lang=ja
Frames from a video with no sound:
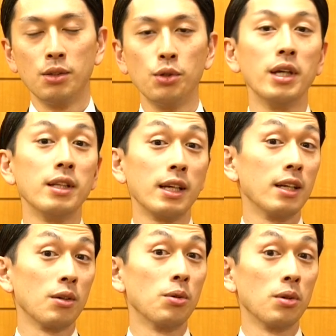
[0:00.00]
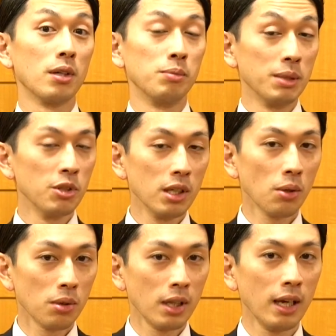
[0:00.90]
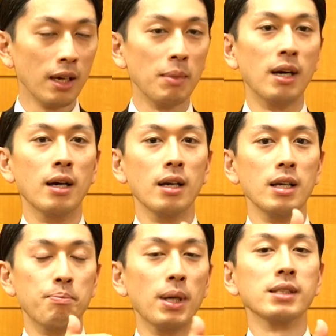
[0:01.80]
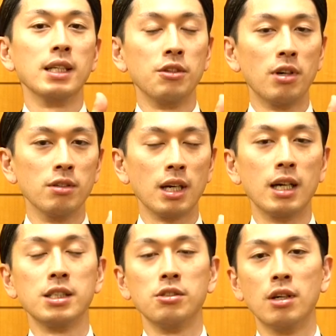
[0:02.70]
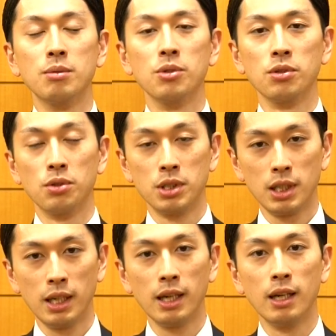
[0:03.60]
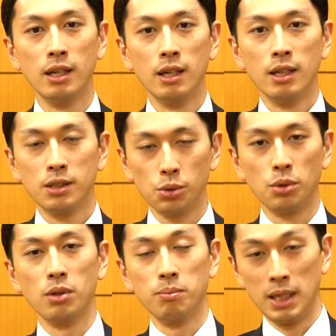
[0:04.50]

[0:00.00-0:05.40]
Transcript: 普遍的なこう自分にとって、まあ、一般性のある価値のあるものとして外、